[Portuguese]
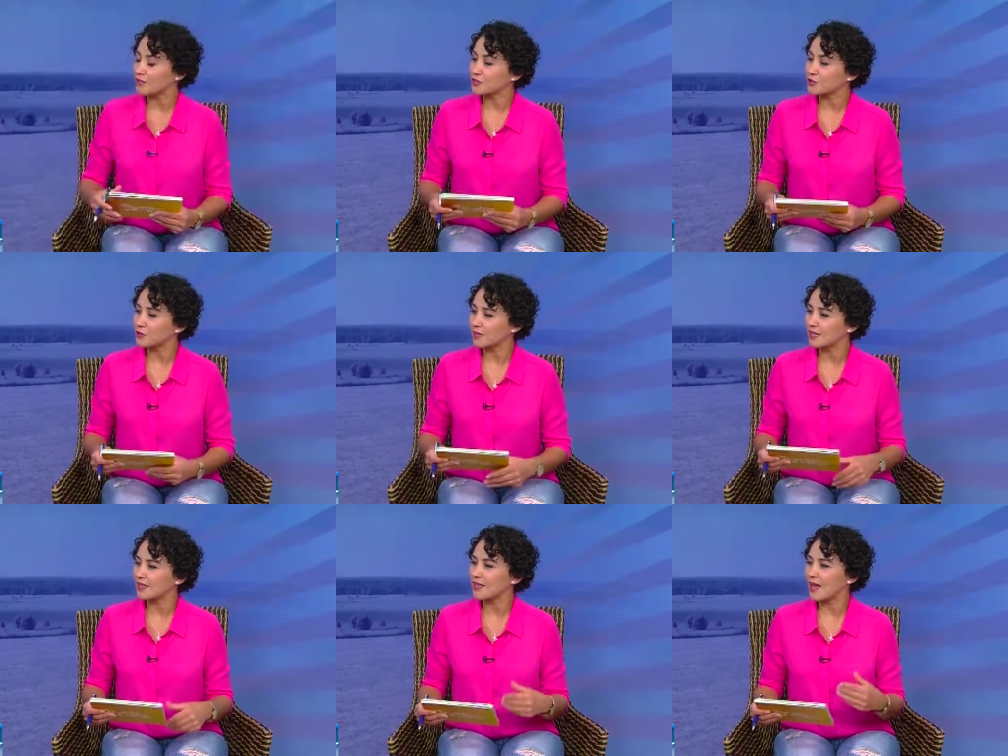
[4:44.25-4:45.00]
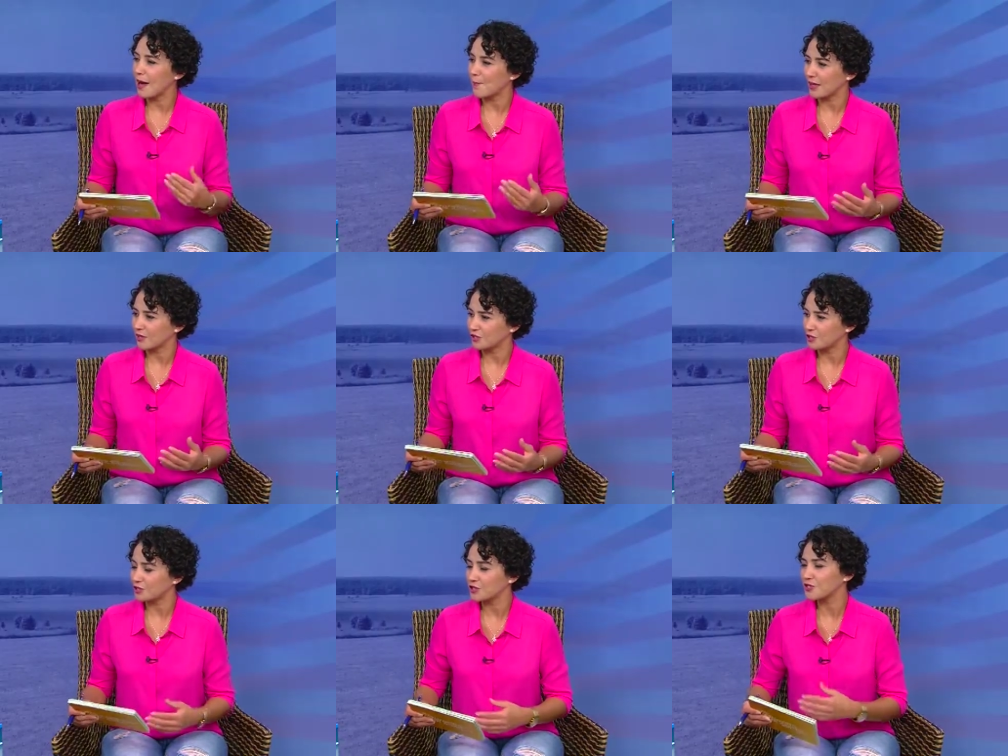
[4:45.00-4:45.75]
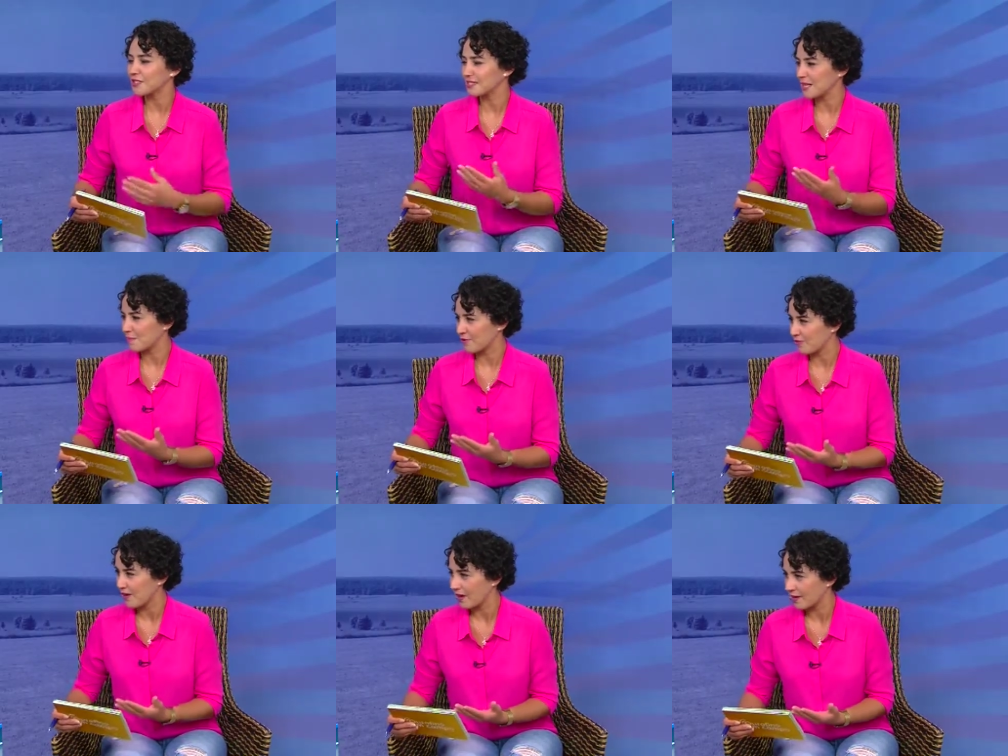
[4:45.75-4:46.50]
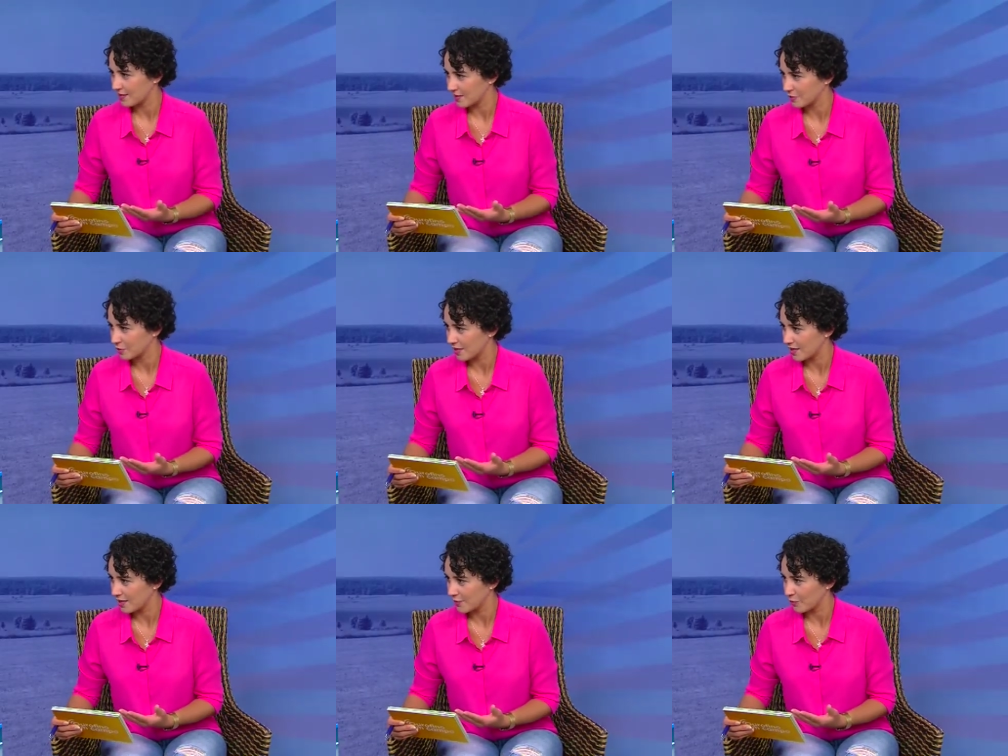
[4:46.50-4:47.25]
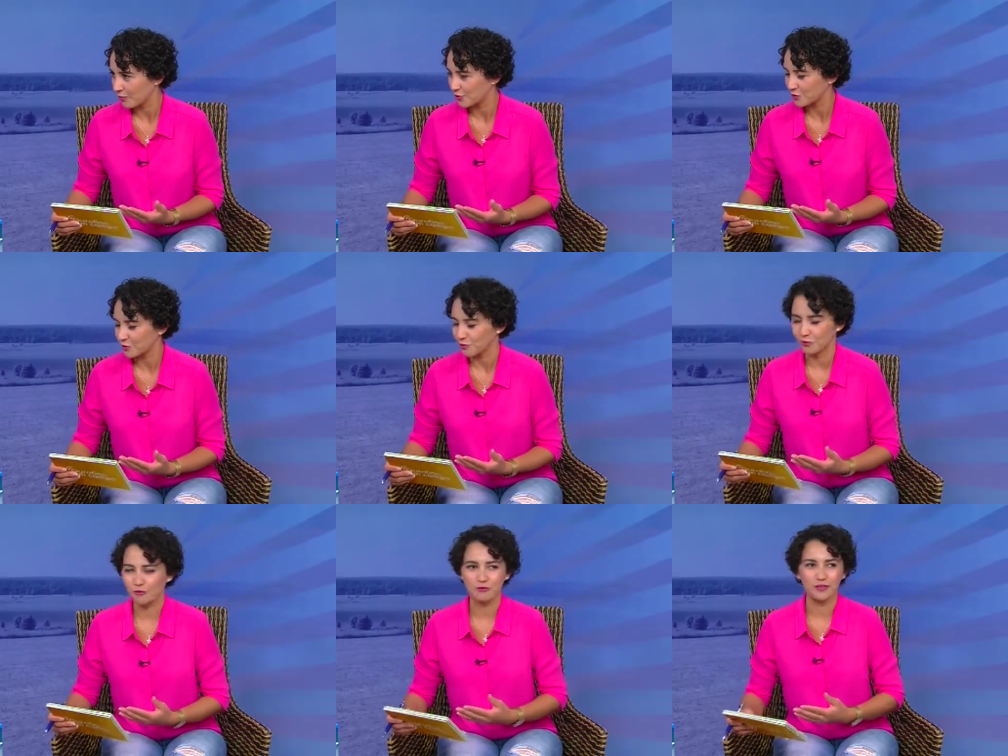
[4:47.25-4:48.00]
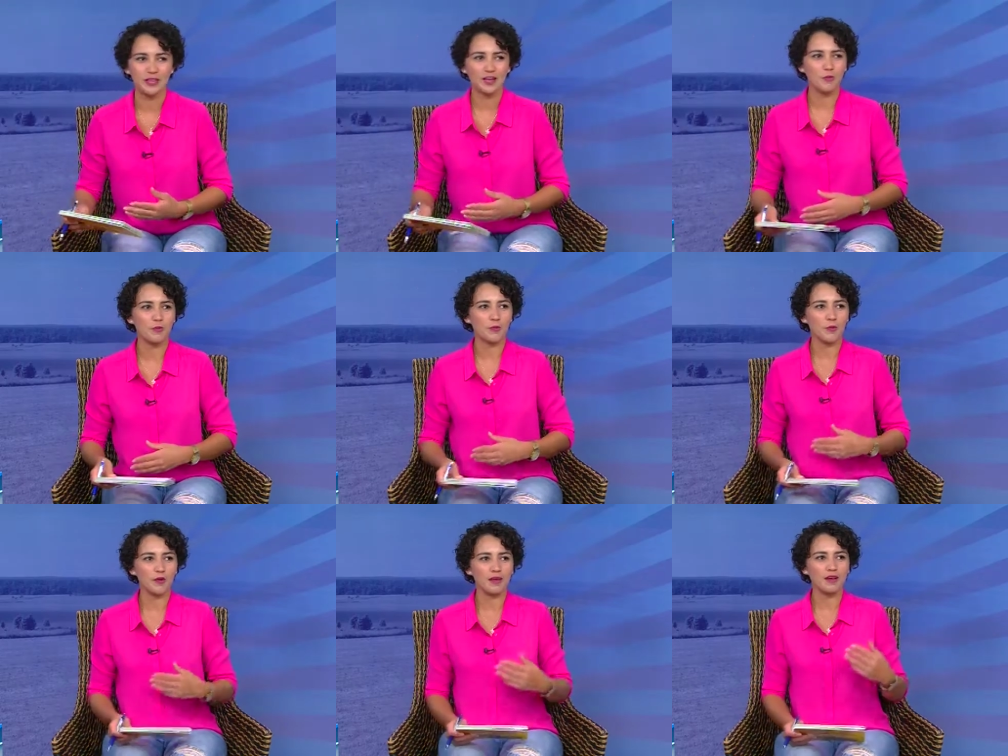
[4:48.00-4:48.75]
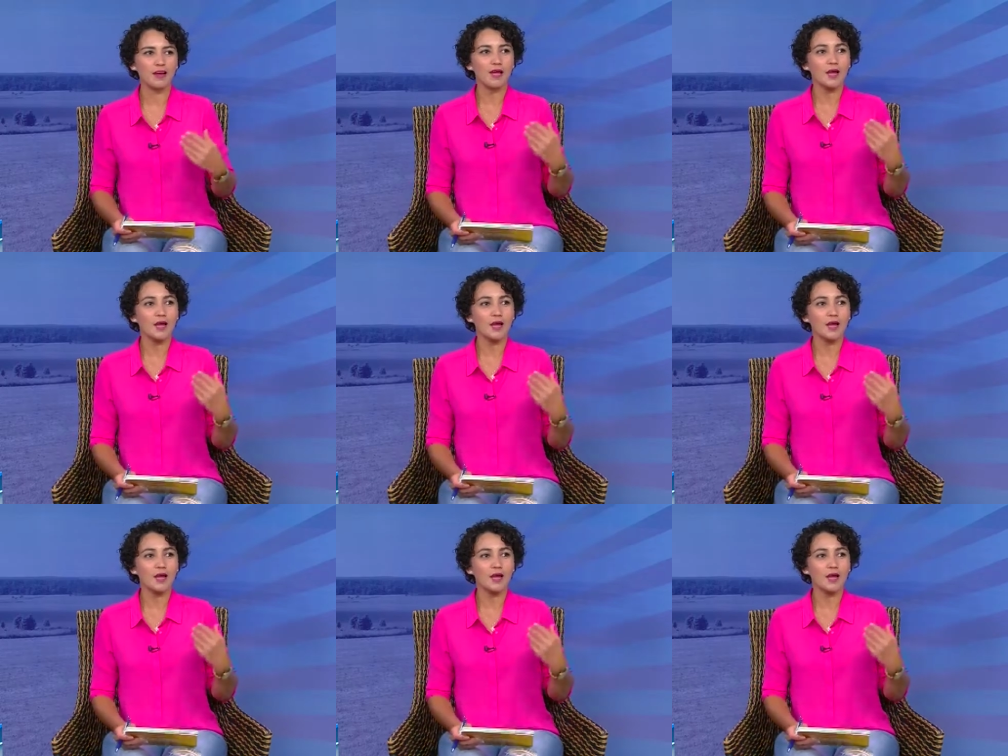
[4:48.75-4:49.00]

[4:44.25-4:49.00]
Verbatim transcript: gente o que, que é a mastite. A gente sempre fala isso aqui, professor Norofino em Campo, porque